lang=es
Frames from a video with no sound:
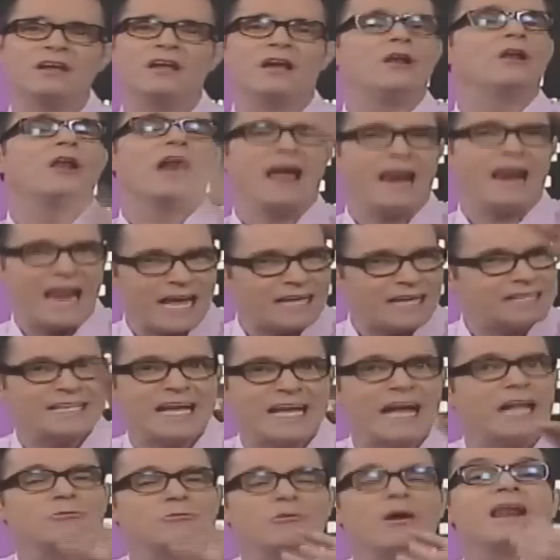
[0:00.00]
La,
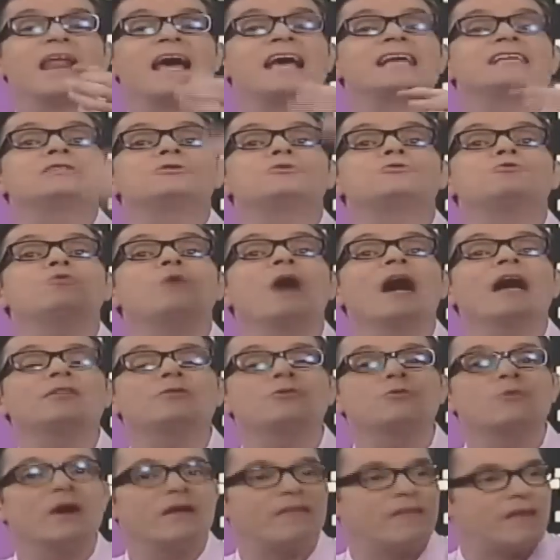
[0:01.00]
estatua, la
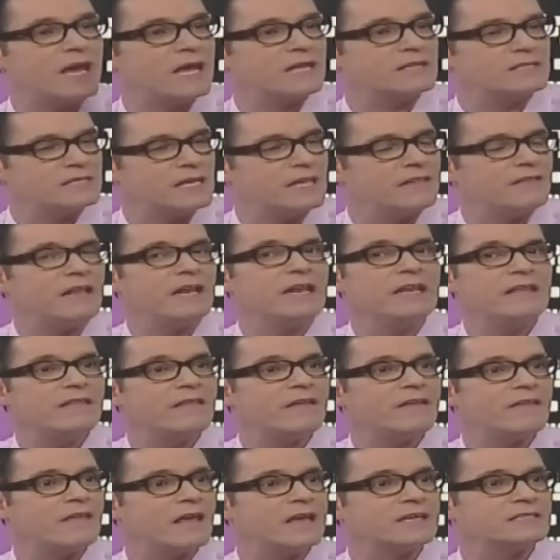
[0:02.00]
estatua de del
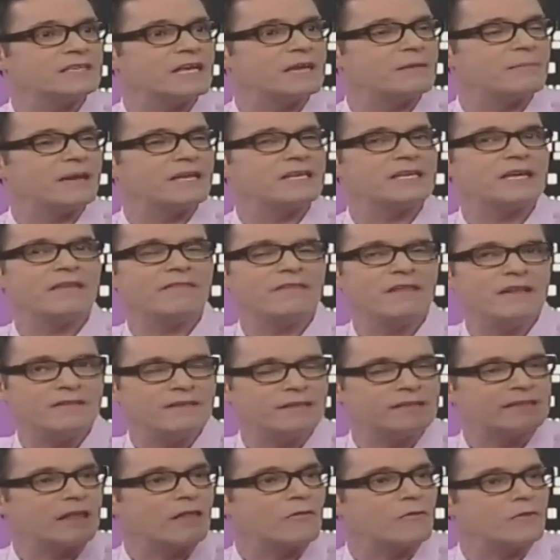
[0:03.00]
líder de Azerbaiyán, del
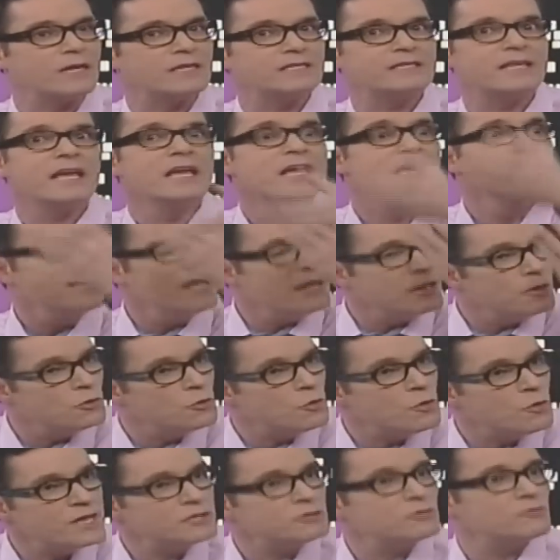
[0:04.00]
dictador este,
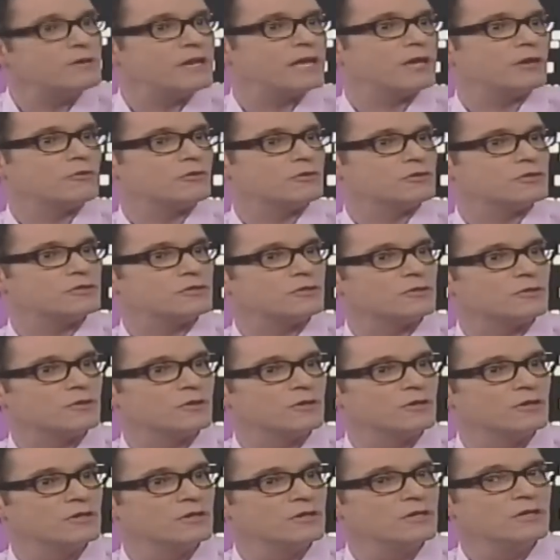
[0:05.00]
no es un negocio.
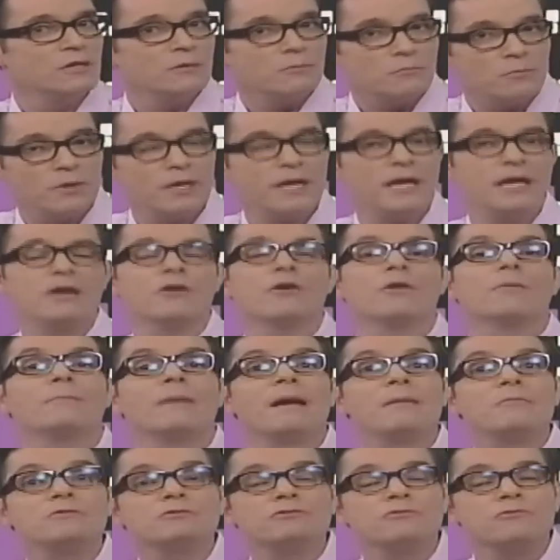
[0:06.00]
Claro. Bueno,
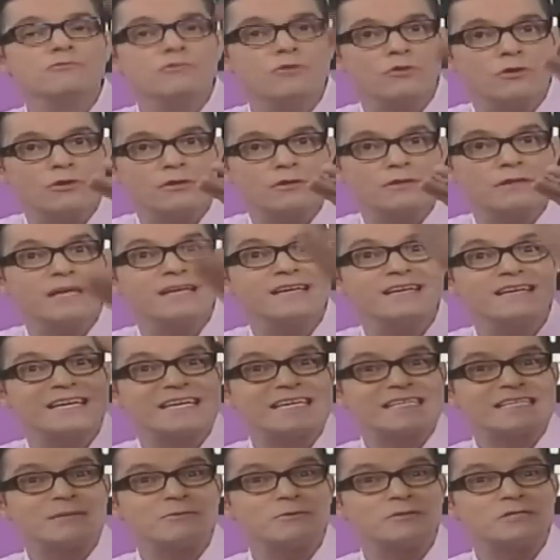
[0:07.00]
vamos a un corte y
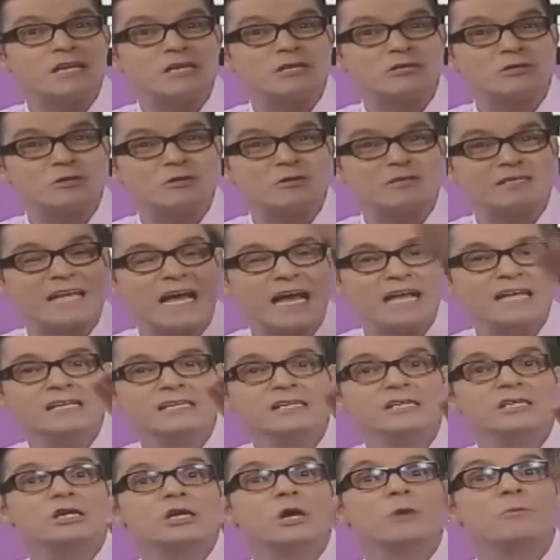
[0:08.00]
regresamos que esto está
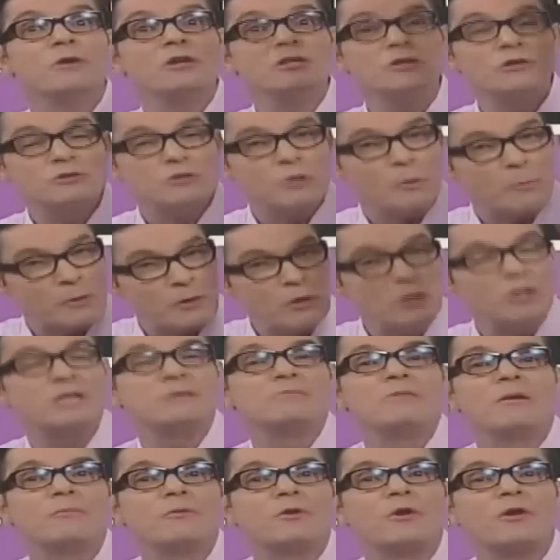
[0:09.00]
como es nuestro
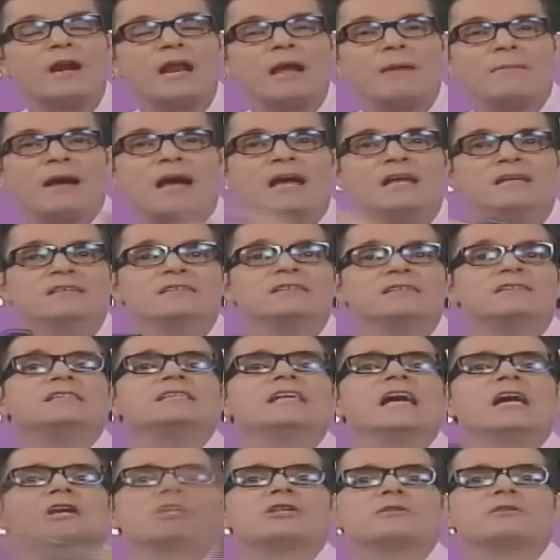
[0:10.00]
penúltimo programa,
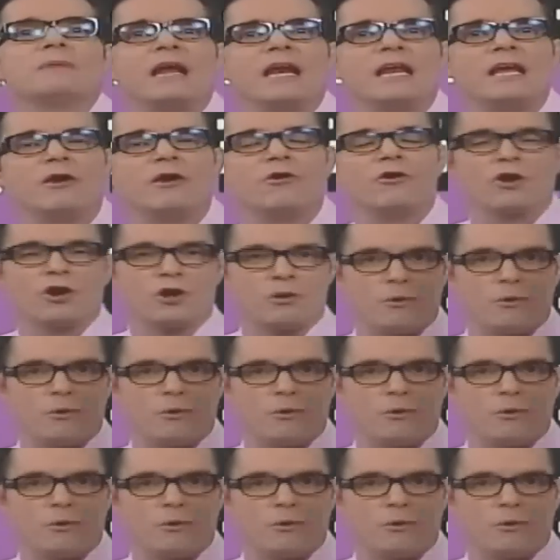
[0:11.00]
ya nos vale gorro.